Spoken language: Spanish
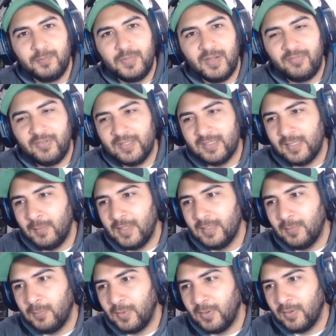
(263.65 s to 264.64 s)

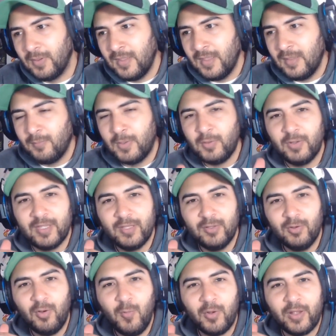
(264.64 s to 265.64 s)
perfectamente, pero, pero
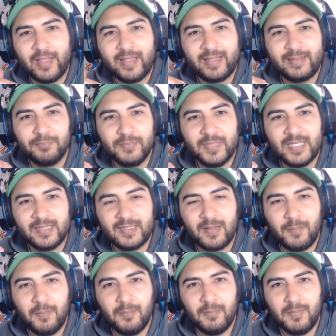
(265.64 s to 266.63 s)
ellos como que
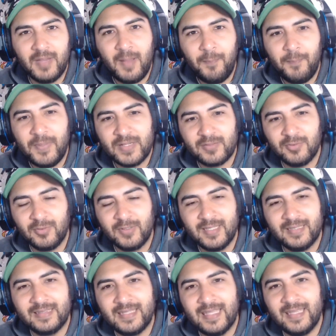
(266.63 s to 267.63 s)
mientras más
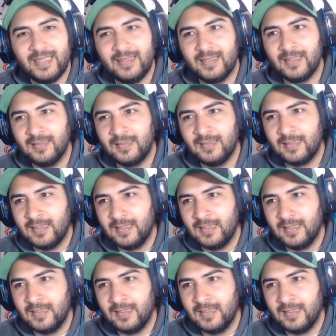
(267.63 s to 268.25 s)
personas tengan